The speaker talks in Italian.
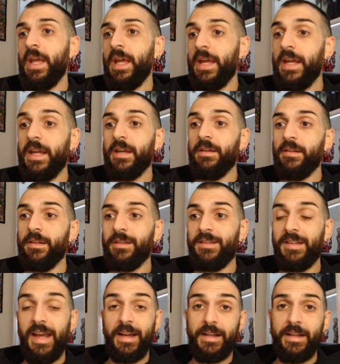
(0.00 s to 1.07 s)
e
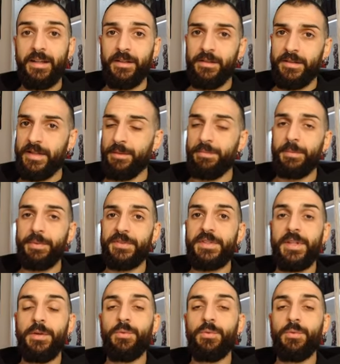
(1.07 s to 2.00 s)
Tech, sempre per Star